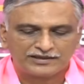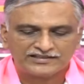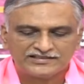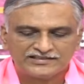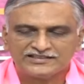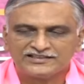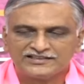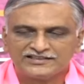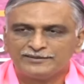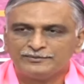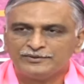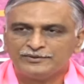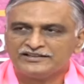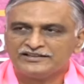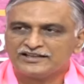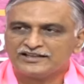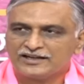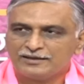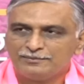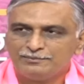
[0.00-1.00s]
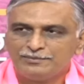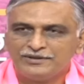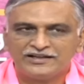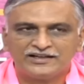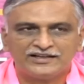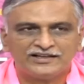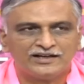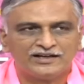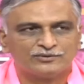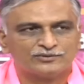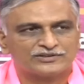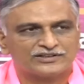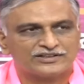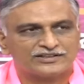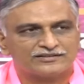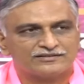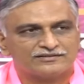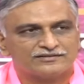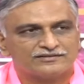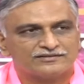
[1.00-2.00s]
పరిస్థితి ఏమో ఇంత గంభీరంగా
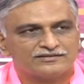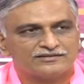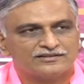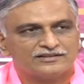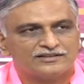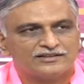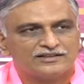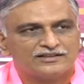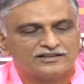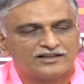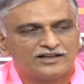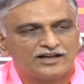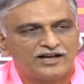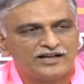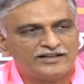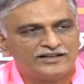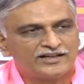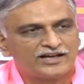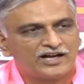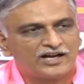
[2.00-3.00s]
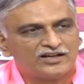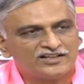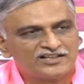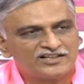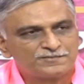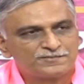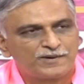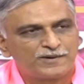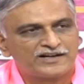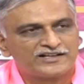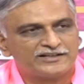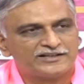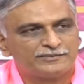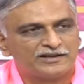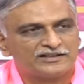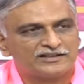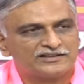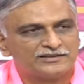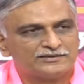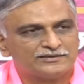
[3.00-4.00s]
ఉంది కానీ కాంగ్రెస్ పార్టీ
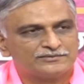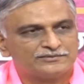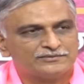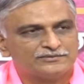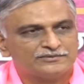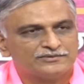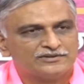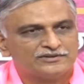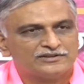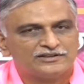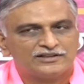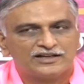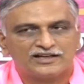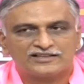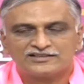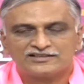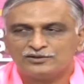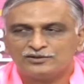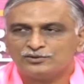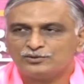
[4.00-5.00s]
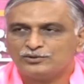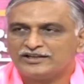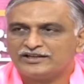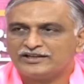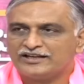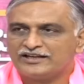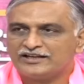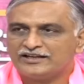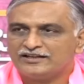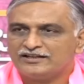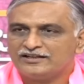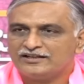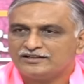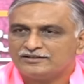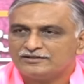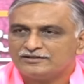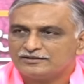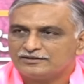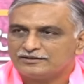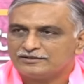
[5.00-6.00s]
మాత్రం అసలు ఈ
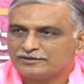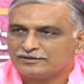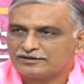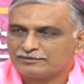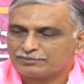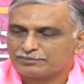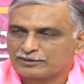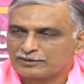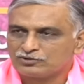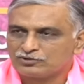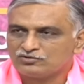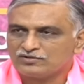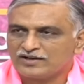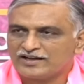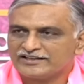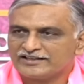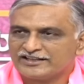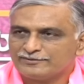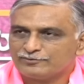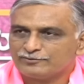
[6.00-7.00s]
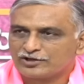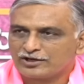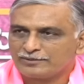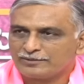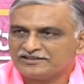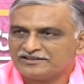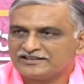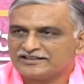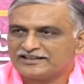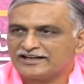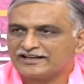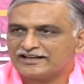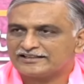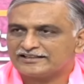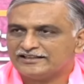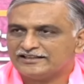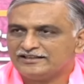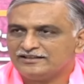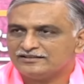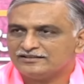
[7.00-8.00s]
ప్రభుత్వానికి ముఖ్యమంత్రి
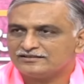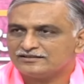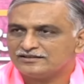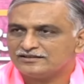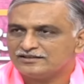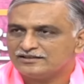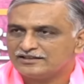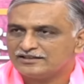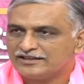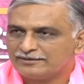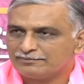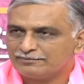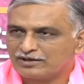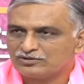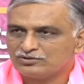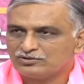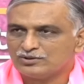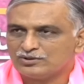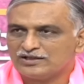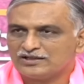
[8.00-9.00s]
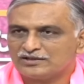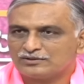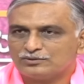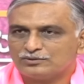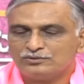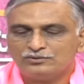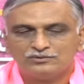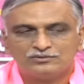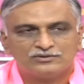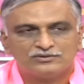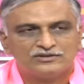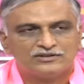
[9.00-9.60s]
గారికి ఈ మంత్రులకు